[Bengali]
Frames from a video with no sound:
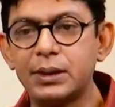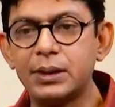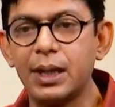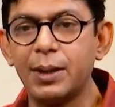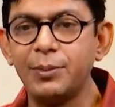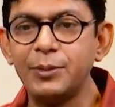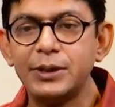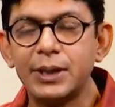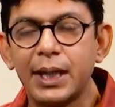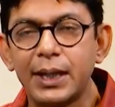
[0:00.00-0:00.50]
তা
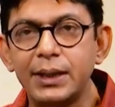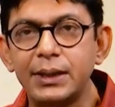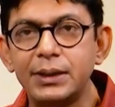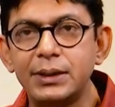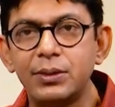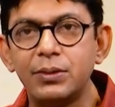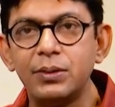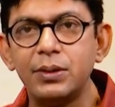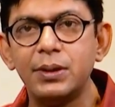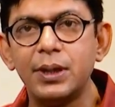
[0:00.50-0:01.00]
আমি জানি
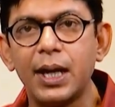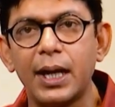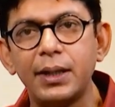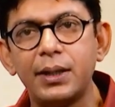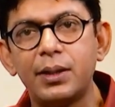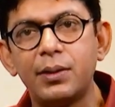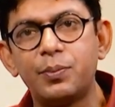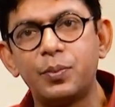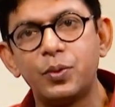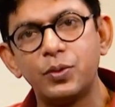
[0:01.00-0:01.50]
যে ওই
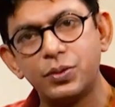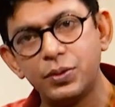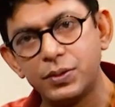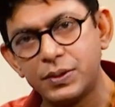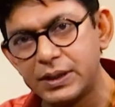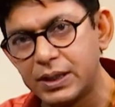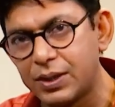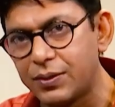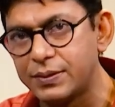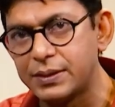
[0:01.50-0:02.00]
গাড়িতে প্রচুর
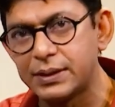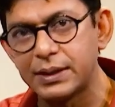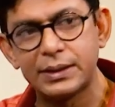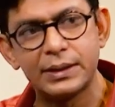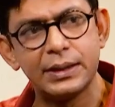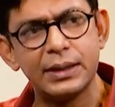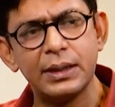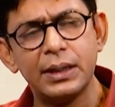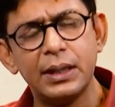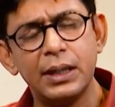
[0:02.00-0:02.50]
সিকোয়েন্স
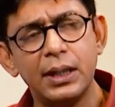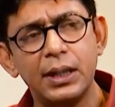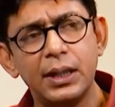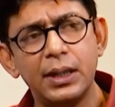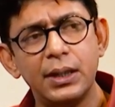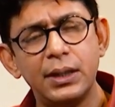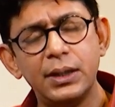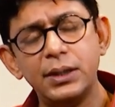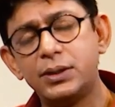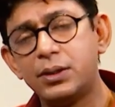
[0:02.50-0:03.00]
আছে
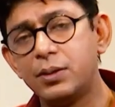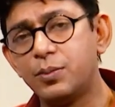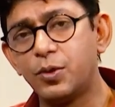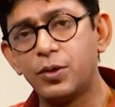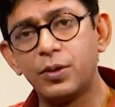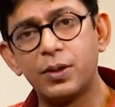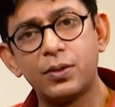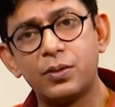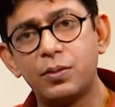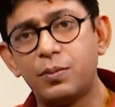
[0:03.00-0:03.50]
নিশ্চয়ই
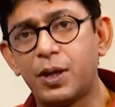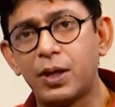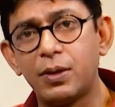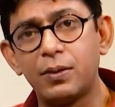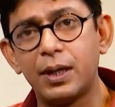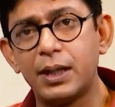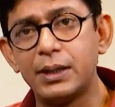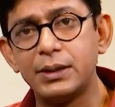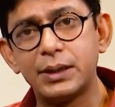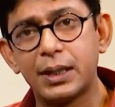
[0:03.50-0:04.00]
মনোয়ার খুব ভালো
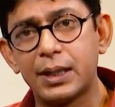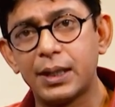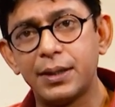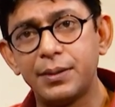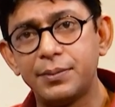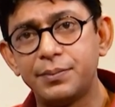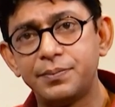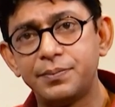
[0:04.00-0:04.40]
গাড়ি চালায়